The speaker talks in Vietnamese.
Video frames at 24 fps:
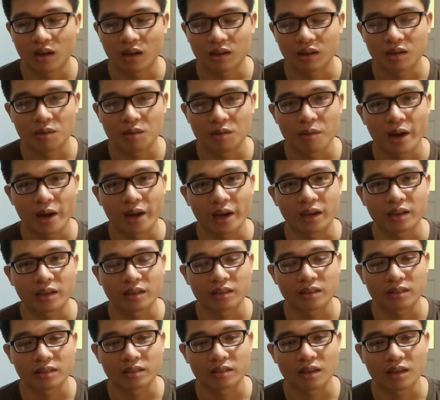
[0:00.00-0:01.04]
uh, người bạn
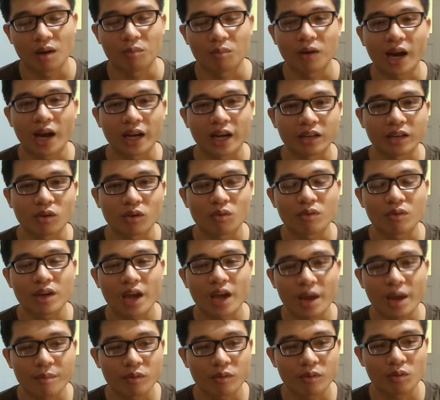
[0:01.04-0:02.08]
đồng hành cùng với
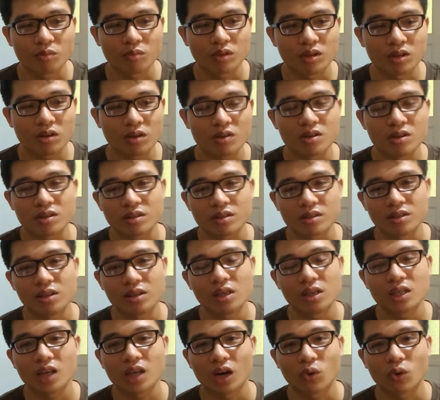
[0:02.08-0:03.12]
em cũng như có được sự
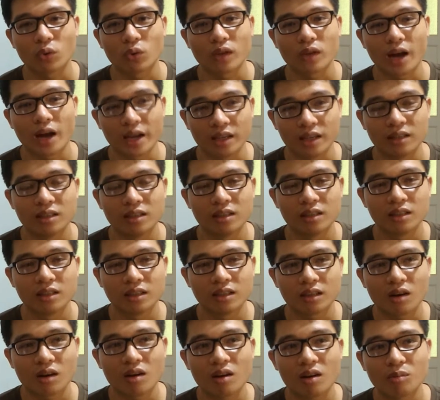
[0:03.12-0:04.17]
hướng dẫn của thầy
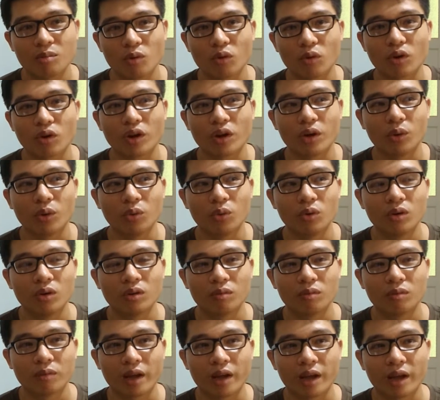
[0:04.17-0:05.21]
đó là một điều
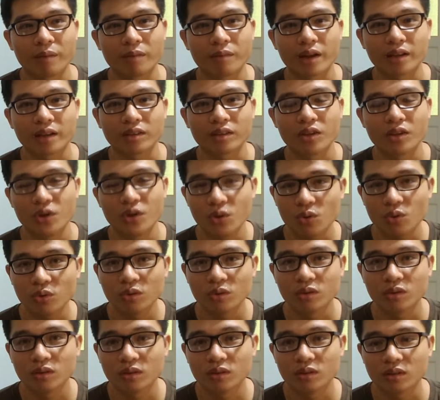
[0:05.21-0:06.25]
mà em đang thiếu
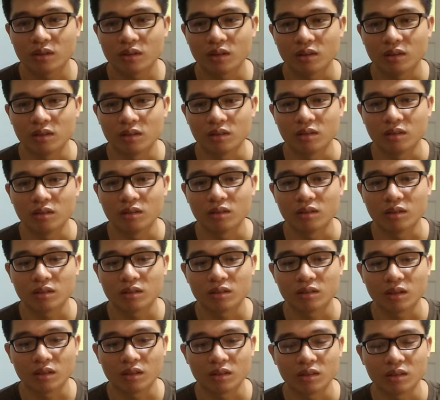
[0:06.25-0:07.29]
từ
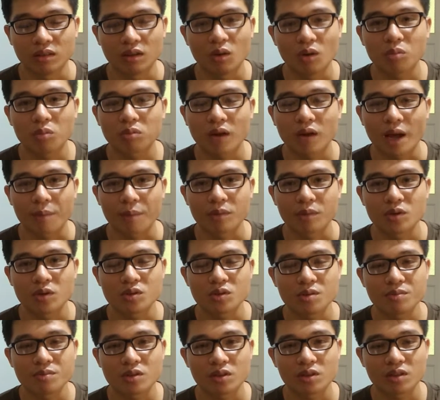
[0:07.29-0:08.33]
từ lúc làm
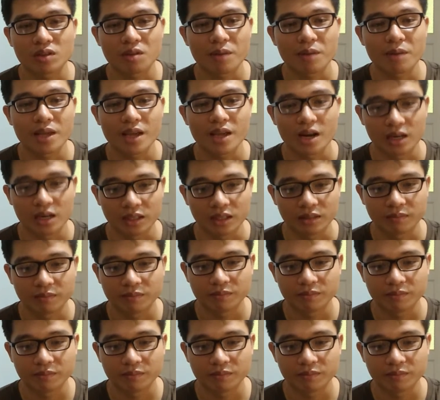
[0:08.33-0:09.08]
youtube cho tới bây giờ